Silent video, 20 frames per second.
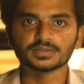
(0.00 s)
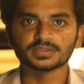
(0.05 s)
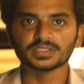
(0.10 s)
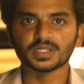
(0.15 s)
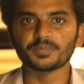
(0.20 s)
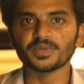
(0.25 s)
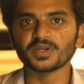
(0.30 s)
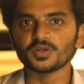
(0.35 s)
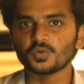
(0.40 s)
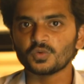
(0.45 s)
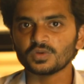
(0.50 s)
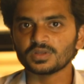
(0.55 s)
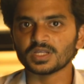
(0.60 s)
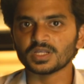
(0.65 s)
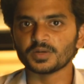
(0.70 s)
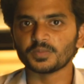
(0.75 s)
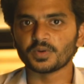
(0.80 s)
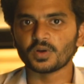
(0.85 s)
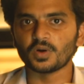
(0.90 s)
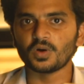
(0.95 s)
சப்மிட்னு கொடுத்த
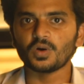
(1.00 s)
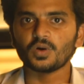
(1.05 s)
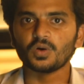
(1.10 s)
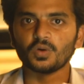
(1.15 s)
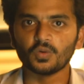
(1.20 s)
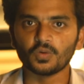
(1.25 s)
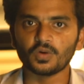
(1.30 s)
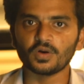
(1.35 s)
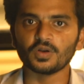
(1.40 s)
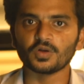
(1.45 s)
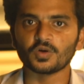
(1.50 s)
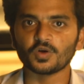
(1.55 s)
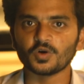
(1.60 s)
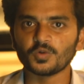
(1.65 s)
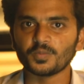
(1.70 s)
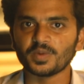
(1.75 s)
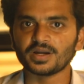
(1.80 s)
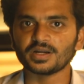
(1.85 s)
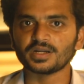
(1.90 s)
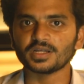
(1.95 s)
அப்புறம் உங்களுக்கும்
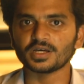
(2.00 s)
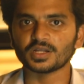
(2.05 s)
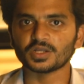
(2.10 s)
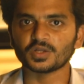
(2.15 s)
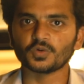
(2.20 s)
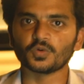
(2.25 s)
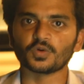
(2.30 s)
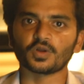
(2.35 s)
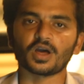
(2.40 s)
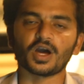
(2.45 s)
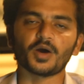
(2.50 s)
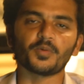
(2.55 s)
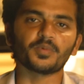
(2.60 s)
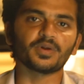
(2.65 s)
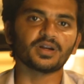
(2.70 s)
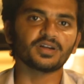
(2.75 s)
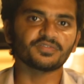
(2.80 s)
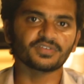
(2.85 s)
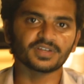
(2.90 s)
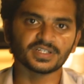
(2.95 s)
உங்கள் மென்டாருக்கும் காமனான
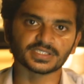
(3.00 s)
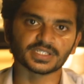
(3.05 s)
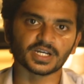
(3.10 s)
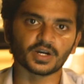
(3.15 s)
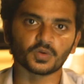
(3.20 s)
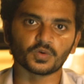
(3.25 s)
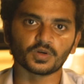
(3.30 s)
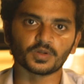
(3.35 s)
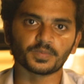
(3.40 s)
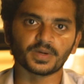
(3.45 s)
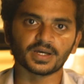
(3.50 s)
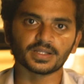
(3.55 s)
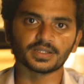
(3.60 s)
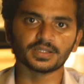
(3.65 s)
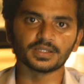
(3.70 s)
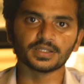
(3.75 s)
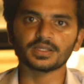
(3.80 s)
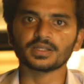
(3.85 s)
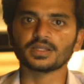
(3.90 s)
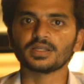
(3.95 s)
ஃப்ரீ ஸ்லாட் ஒன்று
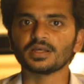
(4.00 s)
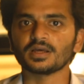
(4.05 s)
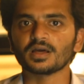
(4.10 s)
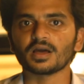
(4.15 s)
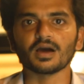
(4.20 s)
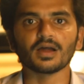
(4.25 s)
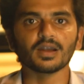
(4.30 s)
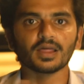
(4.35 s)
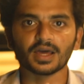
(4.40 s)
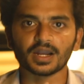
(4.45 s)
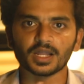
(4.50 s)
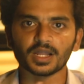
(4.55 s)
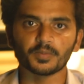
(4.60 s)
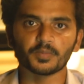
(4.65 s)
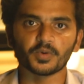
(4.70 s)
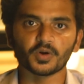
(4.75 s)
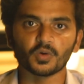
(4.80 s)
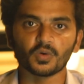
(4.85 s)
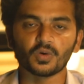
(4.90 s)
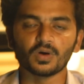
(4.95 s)
பார்த்து காலை கனெக்ட்
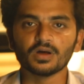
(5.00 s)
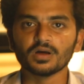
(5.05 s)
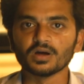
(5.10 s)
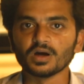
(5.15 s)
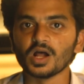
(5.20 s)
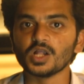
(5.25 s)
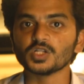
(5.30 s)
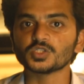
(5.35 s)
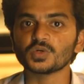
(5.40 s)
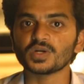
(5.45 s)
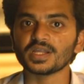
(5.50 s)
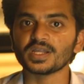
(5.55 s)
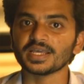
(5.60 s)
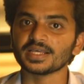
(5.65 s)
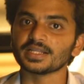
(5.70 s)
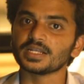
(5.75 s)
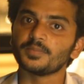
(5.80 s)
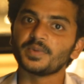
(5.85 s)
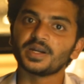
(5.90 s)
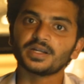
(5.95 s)
பண்ணுவோம் ஆல்சோ நீங்கள்
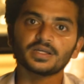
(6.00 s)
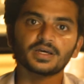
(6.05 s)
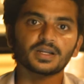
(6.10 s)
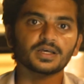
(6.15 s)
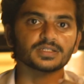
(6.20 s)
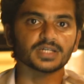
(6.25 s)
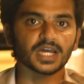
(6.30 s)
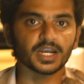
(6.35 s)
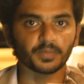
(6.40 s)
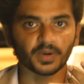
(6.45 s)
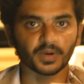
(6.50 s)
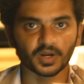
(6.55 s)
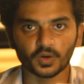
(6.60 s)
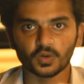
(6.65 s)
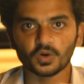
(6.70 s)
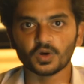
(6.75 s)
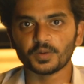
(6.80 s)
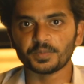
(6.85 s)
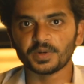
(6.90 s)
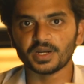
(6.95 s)
இதில் மென்டாராக ஜாயின்
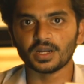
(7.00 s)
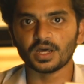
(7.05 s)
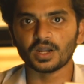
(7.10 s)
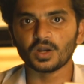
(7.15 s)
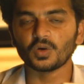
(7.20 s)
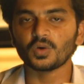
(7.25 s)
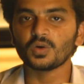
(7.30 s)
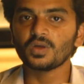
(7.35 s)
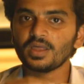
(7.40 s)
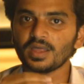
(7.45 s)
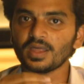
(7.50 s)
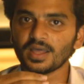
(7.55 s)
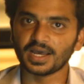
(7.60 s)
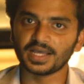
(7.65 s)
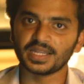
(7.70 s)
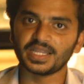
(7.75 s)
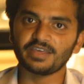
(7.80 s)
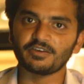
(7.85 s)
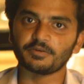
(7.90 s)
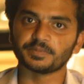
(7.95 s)
பண்ணணும் அப்படின்னாலும் இதே
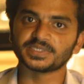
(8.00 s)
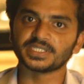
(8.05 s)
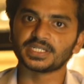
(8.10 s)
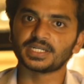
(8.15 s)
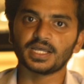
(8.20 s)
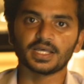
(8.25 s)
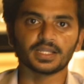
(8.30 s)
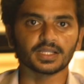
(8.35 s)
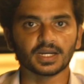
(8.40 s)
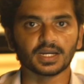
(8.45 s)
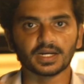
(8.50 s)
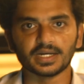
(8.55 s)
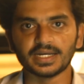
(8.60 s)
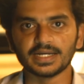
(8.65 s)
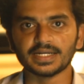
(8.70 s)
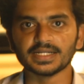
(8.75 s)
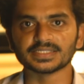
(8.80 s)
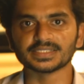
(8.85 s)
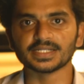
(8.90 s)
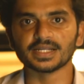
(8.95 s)
வெப்சைட்டில் அதுக்கான
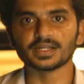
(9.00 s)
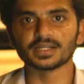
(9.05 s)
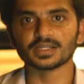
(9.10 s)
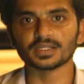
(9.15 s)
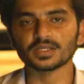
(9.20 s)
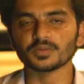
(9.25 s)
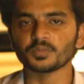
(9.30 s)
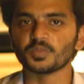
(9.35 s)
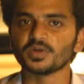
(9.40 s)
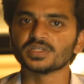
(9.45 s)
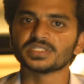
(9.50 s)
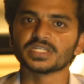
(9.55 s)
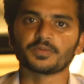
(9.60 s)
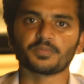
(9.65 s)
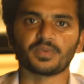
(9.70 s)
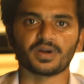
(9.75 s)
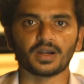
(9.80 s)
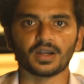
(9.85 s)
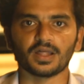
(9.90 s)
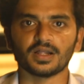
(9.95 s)
டீட்டெயில்ஸ்லாம் இருக்குது போய்
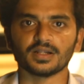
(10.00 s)
செக் பண்ணி